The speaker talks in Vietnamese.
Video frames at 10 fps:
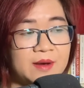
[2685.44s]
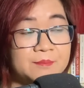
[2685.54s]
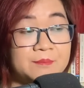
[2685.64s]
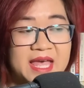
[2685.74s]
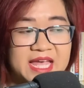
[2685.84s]

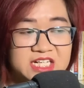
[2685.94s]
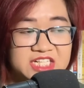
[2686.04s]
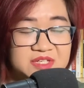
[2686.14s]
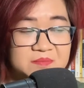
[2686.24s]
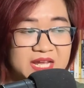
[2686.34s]
Ma
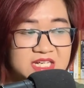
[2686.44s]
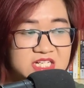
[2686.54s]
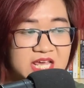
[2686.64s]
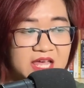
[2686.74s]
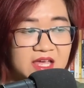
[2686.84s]
khí bay
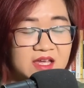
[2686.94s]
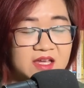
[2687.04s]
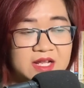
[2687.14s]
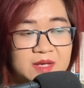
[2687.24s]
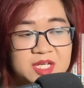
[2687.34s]
ra
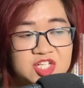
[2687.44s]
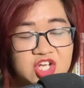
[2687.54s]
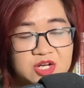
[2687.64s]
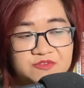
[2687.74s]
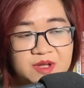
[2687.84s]
đã bị
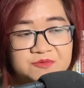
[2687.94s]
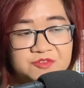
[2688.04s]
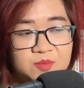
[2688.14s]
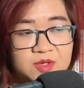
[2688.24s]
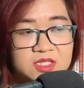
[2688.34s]
trận pháp
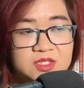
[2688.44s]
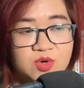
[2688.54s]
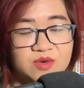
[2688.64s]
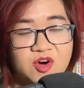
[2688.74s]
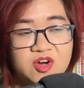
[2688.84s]
phòng ngự
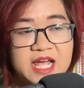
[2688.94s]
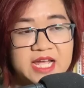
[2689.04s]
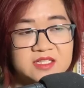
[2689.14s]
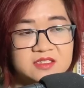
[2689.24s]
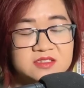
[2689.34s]
của võ
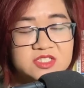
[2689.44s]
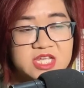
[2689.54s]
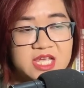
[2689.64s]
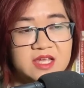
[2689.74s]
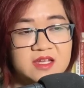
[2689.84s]
đài cưỡng
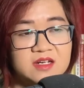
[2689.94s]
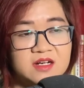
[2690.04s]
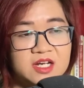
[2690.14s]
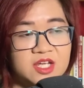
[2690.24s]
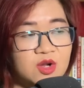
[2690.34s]
chế,
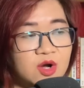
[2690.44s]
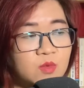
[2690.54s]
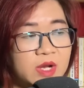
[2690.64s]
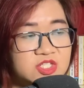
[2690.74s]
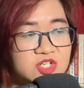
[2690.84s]
khiến nó
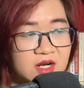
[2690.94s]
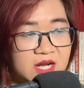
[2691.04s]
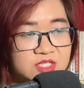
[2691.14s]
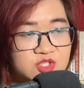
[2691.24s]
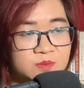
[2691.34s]
quay trở
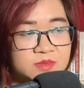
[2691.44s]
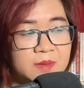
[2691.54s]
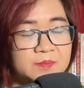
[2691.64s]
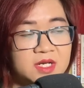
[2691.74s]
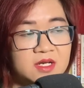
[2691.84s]
lại trung
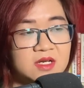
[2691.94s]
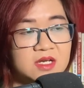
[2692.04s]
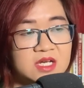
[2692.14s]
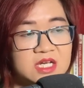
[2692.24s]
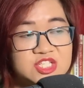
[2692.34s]
tâm.
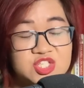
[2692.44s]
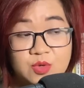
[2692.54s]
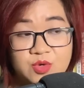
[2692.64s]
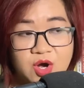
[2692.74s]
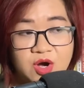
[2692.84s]

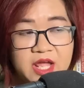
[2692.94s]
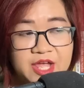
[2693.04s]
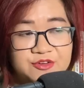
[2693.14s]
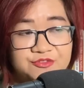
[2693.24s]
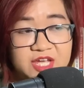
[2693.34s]
Sau đó
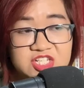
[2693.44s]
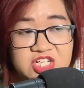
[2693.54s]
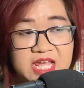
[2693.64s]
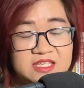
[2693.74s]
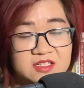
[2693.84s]
phát
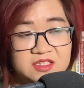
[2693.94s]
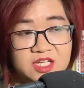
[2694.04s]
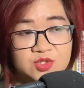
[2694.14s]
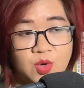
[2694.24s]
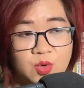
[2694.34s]
ra những
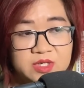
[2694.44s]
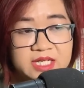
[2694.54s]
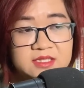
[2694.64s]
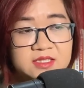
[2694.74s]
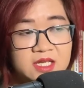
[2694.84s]
tiếng nổ
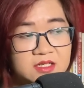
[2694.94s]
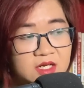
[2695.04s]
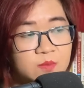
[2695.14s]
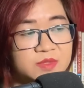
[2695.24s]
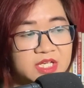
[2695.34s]
kinh thiên
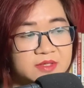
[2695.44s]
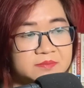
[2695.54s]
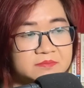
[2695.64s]
động địa.